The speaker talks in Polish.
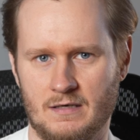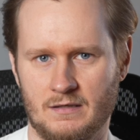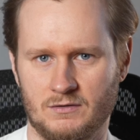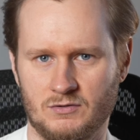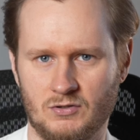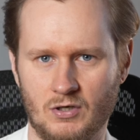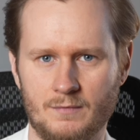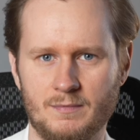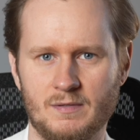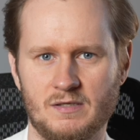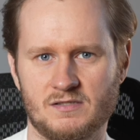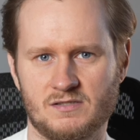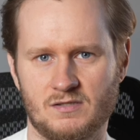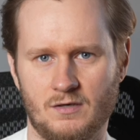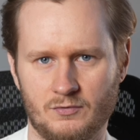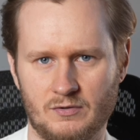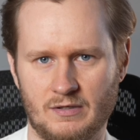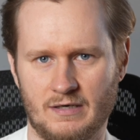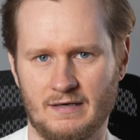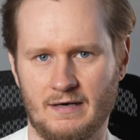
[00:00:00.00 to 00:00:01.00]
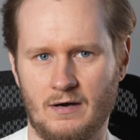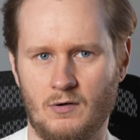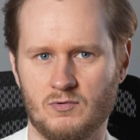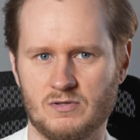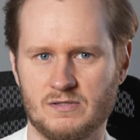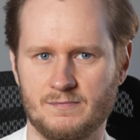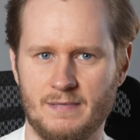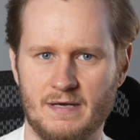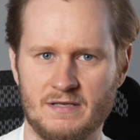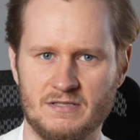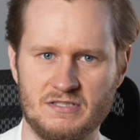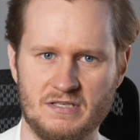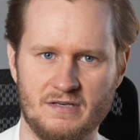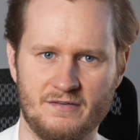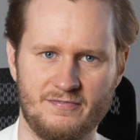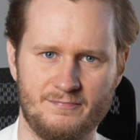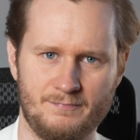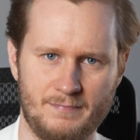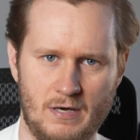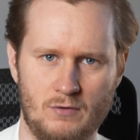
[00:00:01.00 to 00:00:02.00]
Dobry software house będzie
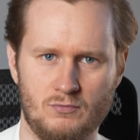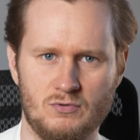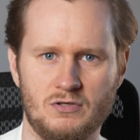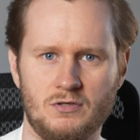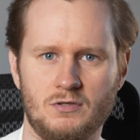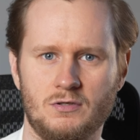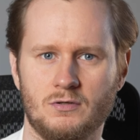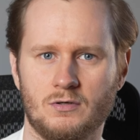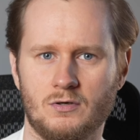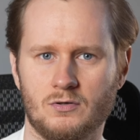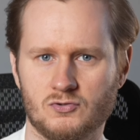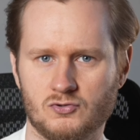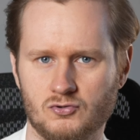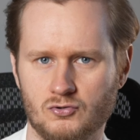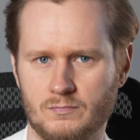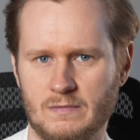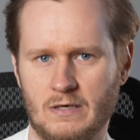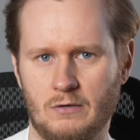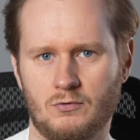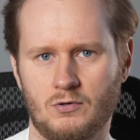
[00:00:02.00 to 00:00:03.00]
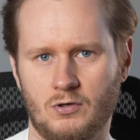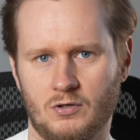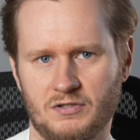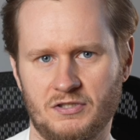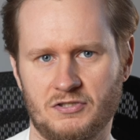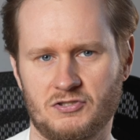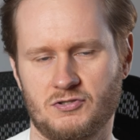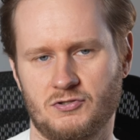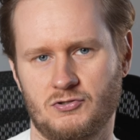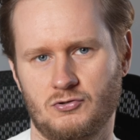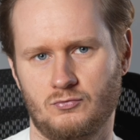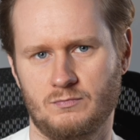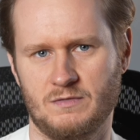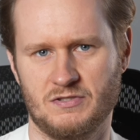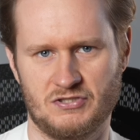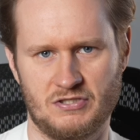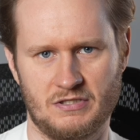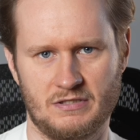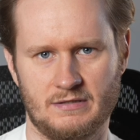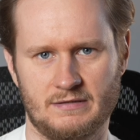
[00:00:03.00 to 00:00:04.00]
w pełni rozumiał konieczność
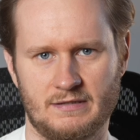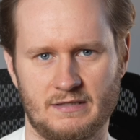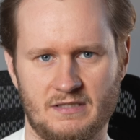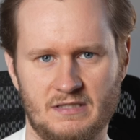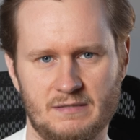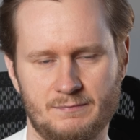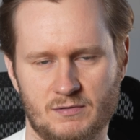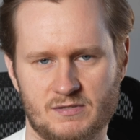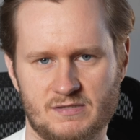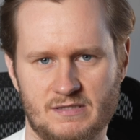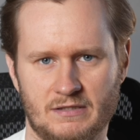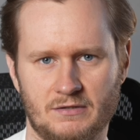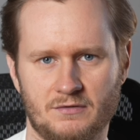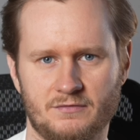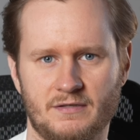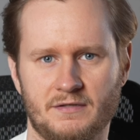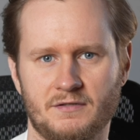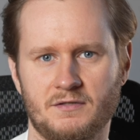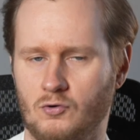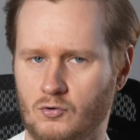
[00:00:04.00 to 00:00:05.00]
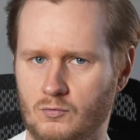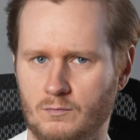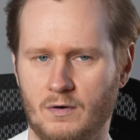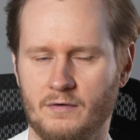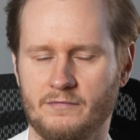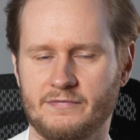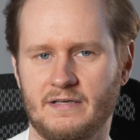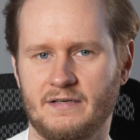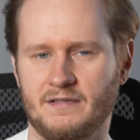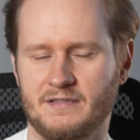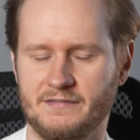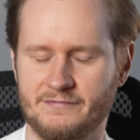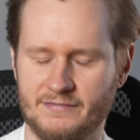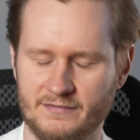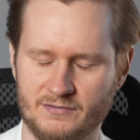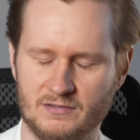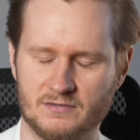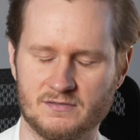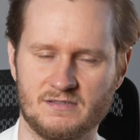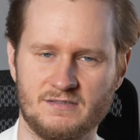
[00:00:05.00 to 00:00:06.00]
umieszczenia takich postanowień w umowie i
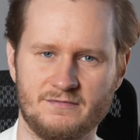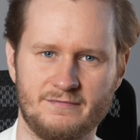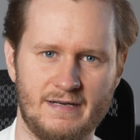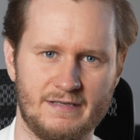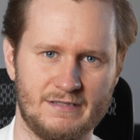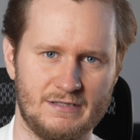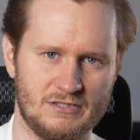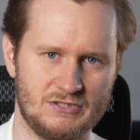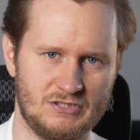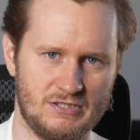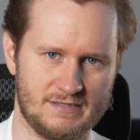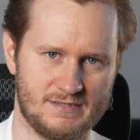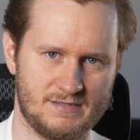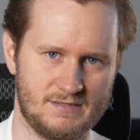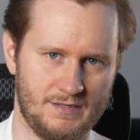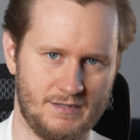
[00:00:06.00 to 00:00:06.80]
wywiązywania się z